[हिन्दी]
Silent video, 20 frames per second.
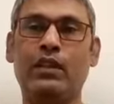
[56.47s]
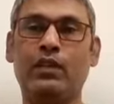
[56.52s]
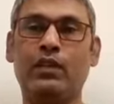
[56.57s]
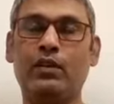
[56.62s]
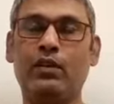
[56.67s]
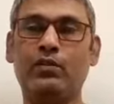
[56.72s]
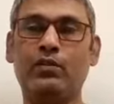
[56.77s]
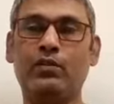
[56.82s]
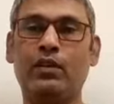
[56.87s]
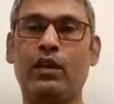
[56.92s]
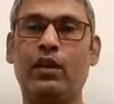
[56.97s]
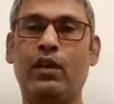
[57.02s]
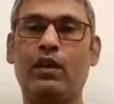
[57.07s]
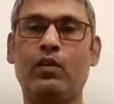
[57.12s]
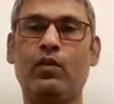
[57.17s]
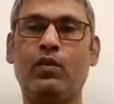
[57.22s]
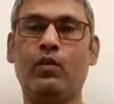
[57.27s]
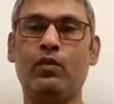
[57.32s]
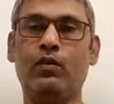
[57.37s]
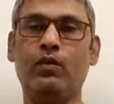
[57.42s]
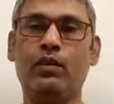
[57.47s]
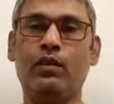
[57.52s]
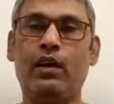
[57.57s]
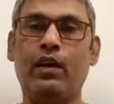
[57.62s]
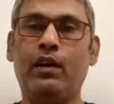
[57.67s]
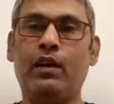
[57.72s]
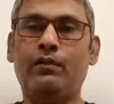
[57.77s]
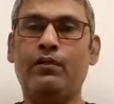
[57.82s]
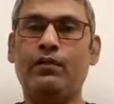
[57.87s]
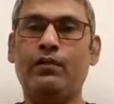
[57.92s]
ऑस्ट्रेलिया को उतने आराम
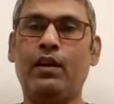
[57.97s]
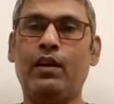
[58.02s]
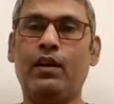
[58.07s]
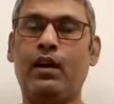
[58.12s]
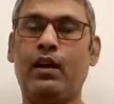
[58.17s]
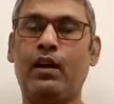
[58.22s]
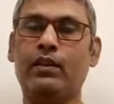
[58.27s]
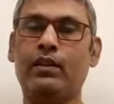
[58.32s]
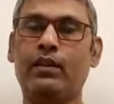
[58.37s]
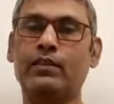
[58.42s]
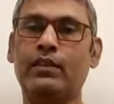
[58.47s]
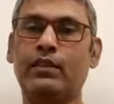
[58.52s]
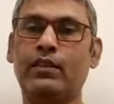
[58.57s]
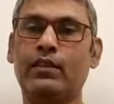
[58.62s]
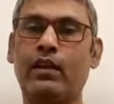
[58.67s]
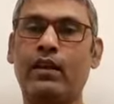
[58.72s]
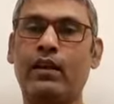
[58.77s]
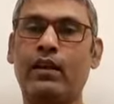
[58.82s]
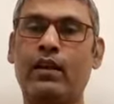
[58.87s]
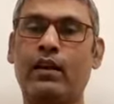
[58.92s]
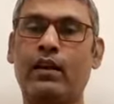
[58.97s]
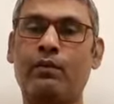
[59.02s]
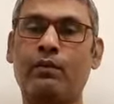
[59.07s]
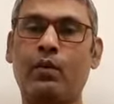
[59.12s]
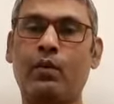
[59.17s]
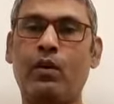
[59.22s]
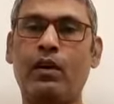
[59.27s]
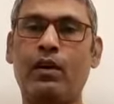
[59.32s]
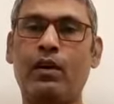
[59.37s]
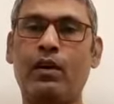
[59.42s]
से हरा नहीं सकते अगर आप
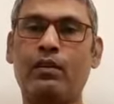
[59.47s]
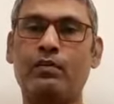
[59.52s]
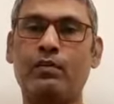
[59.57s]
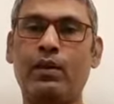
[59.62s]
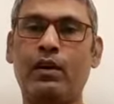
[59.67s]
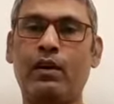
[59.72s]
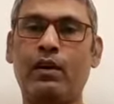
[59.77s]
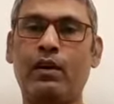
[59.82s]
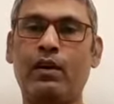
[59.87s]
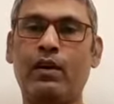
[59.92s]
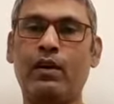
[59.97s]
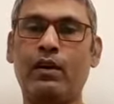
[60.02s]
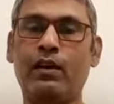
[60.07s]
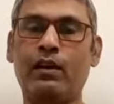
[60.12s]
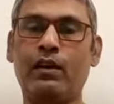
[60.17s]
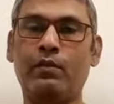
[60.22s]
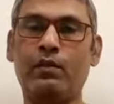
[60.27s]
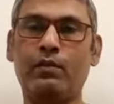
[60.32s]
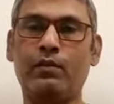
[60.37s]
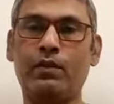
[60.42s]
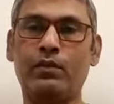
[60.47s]
क्वालिटी स्पिनर नहीं है ना आपके पास